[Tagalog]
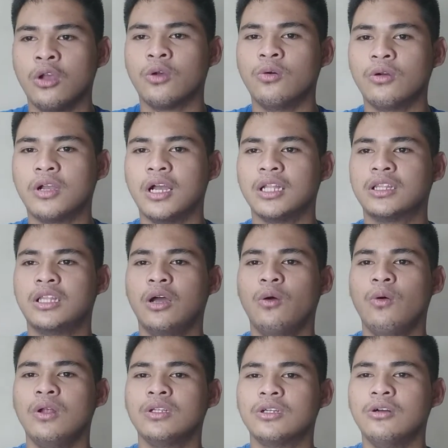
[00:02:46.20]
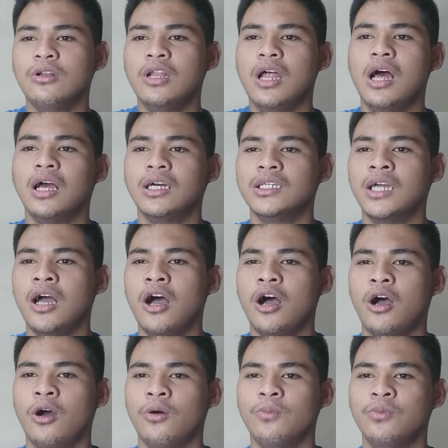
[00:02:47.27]
kung katawan ko lang ang
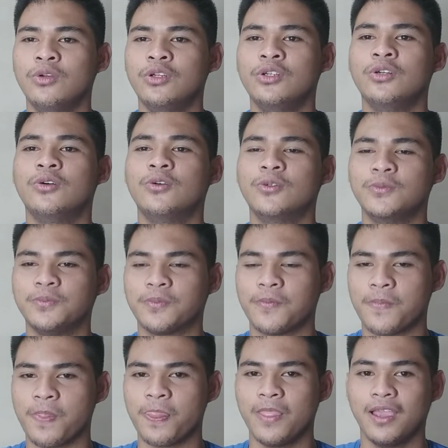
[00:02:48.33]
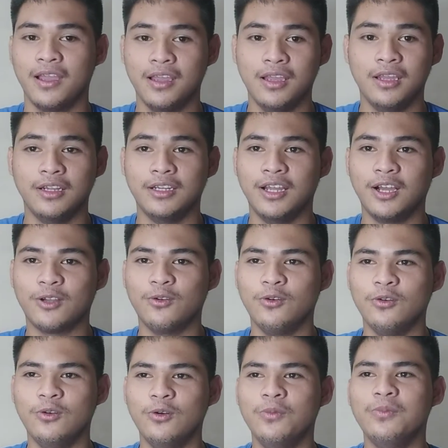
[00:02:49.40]
habol Na kung
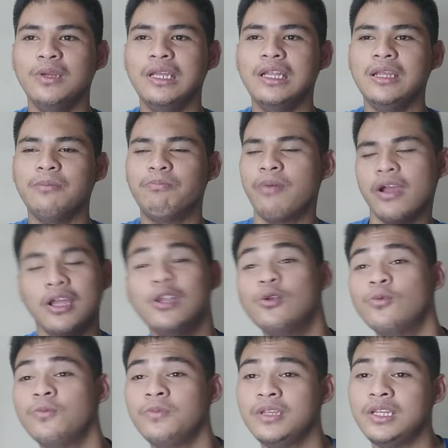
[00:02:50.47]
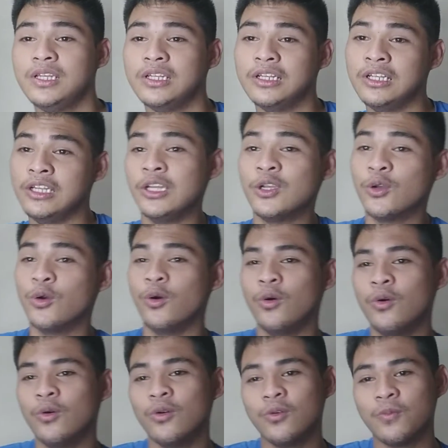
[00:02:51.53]
gumiling pa'y lumilig ko
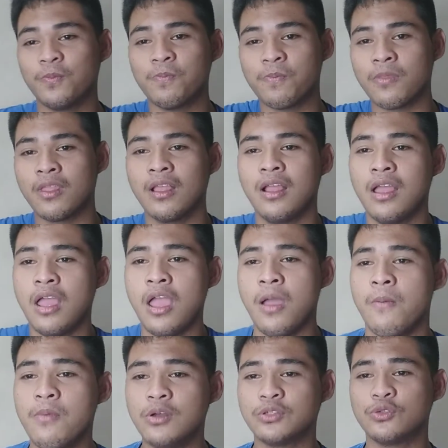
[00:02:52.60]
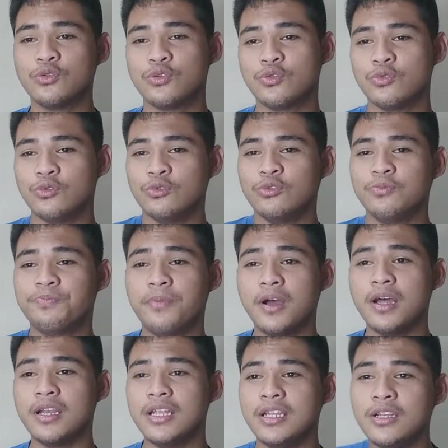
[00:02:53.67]
Masusunod pa
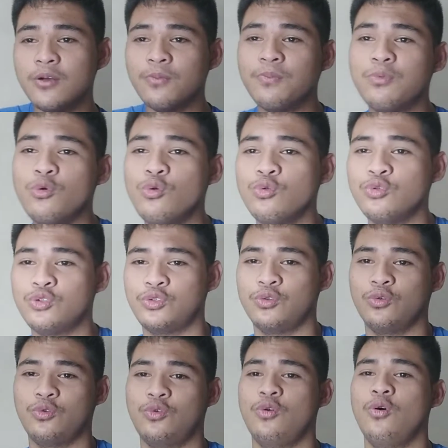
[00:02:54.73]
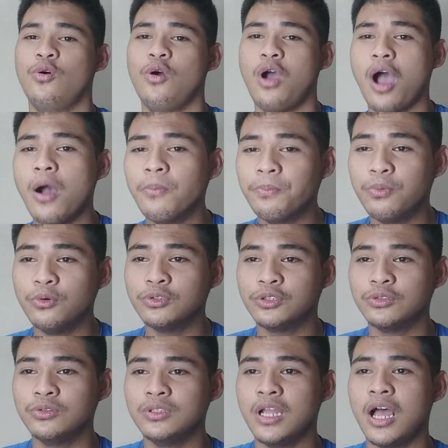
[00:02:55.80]
rin ang puso ko Ang
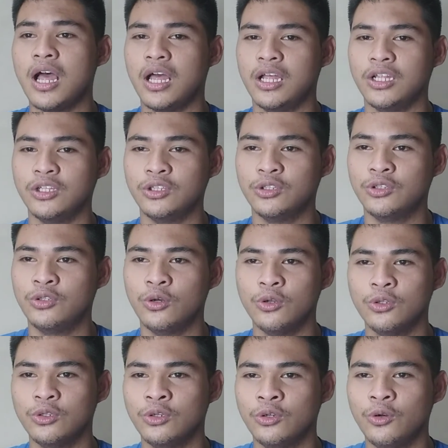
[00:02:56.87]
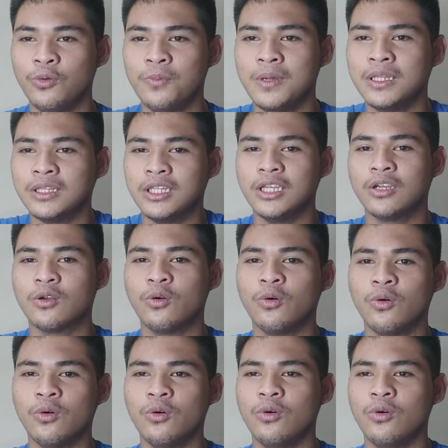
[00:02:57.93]
puso na doon romantiko